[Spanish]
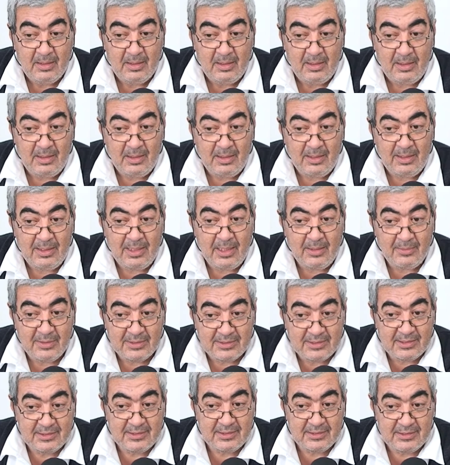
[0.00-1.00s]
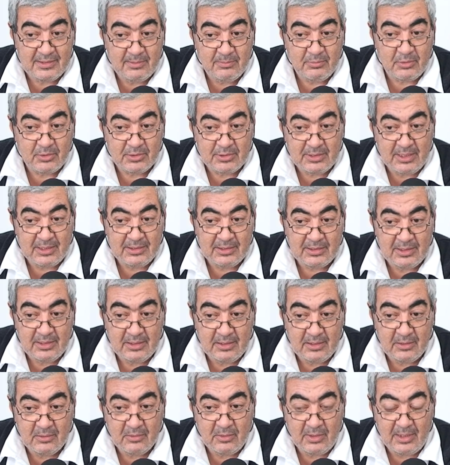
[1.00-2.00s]
Y, a veces es importante,
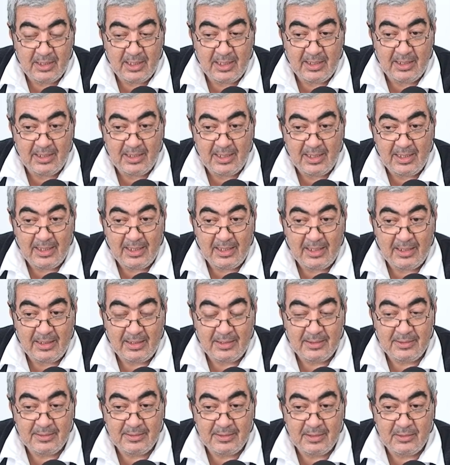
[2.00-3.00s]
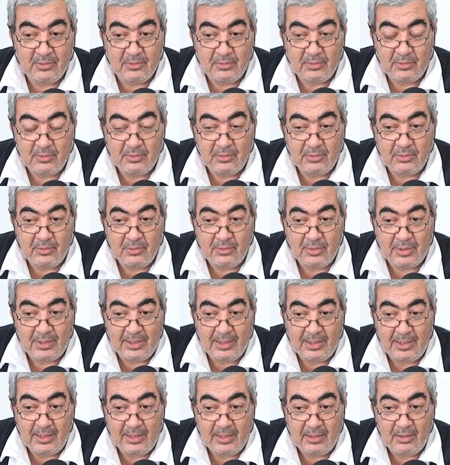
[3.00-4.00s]
digo, la, digo, lo
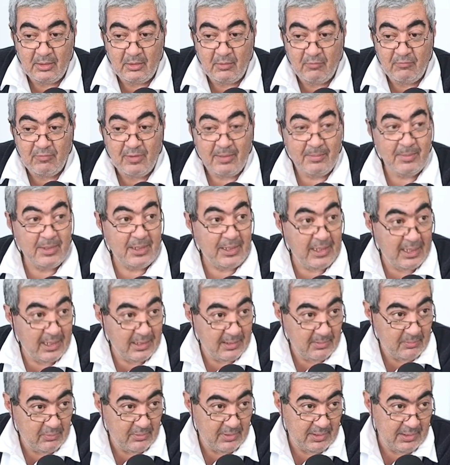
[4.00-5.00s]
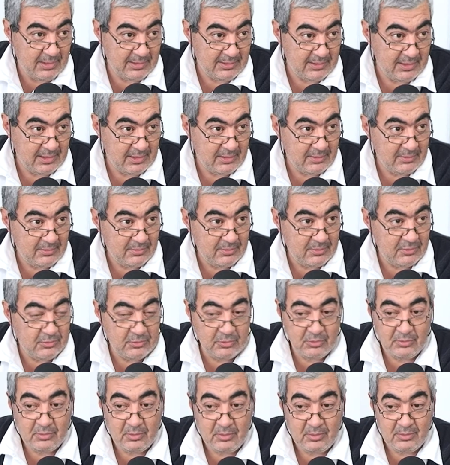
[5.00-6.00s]
que los familiares puedan hacer.
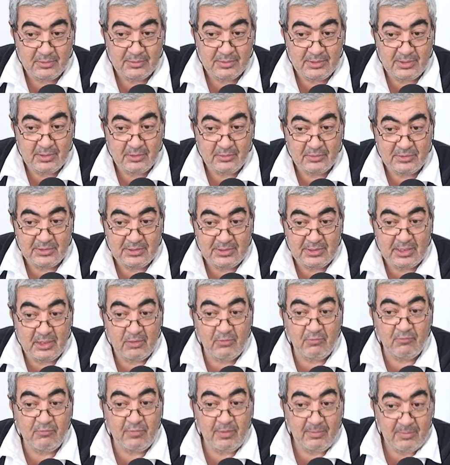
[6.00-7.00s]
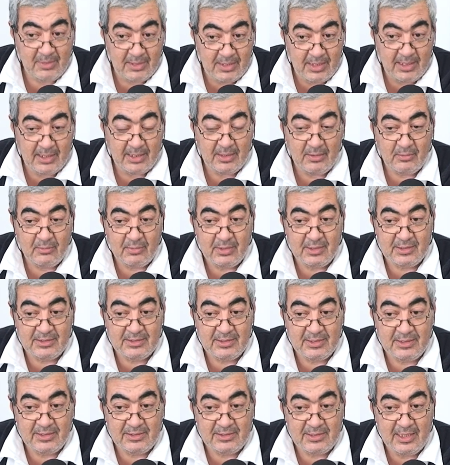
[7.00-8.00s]
Yo digo, si tengo un familiar en un
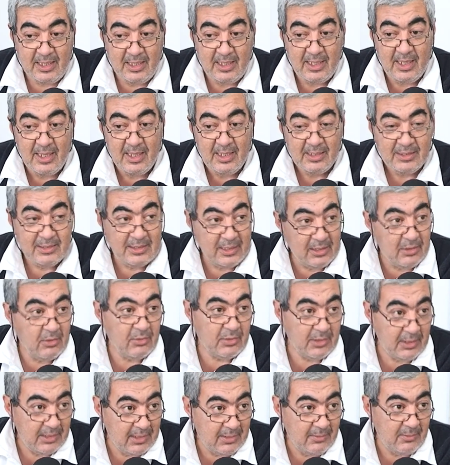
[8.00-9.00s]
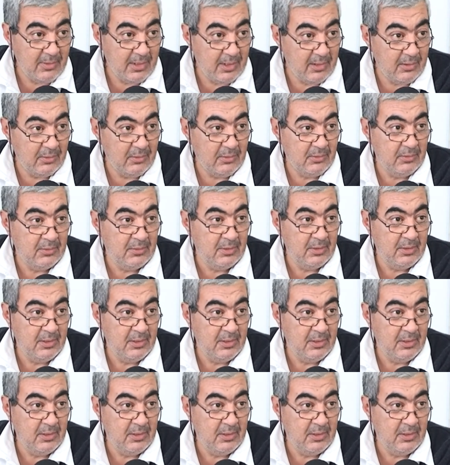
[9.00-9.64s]
residencial, tengo que ir y verlo.